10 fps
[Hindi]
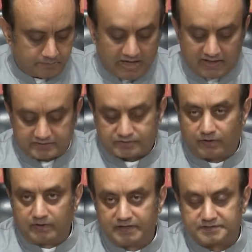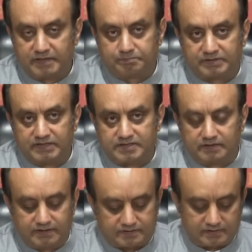महाराष्ट्र कांग्रेस के प्रदेश
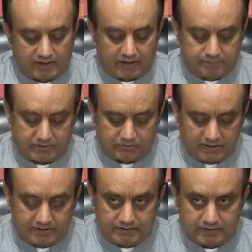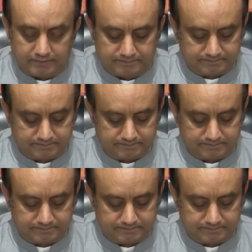अध्यक्ष नाना पटोले जी ने